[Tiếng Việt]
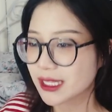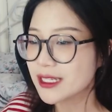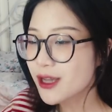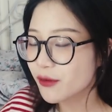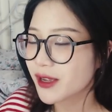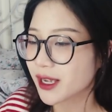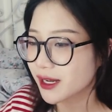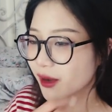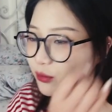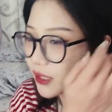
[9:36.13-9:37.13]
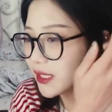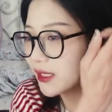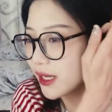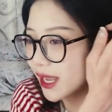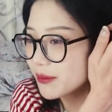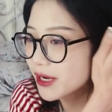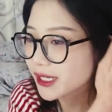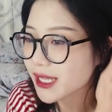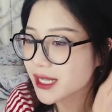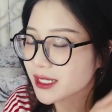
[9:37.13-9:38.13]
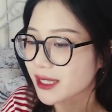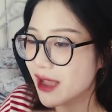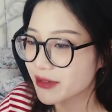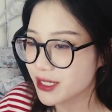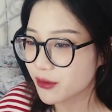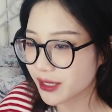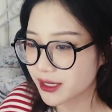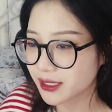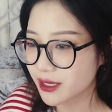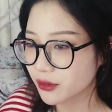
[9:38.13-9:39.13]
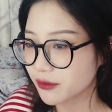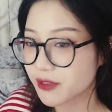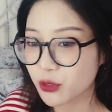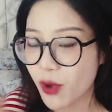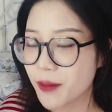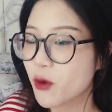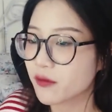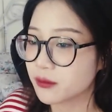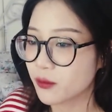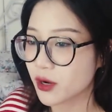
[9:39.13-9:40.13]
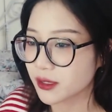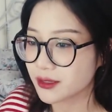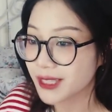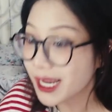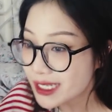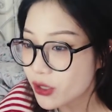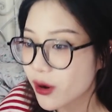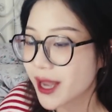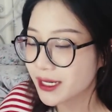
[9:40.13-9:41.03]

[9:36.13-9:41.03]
tình yêu với cả cái lòng tin là cái mà gắn kết người ta với nhau Để người ta có thể vượt qua mọi mọi thử thách ấy, khó khăn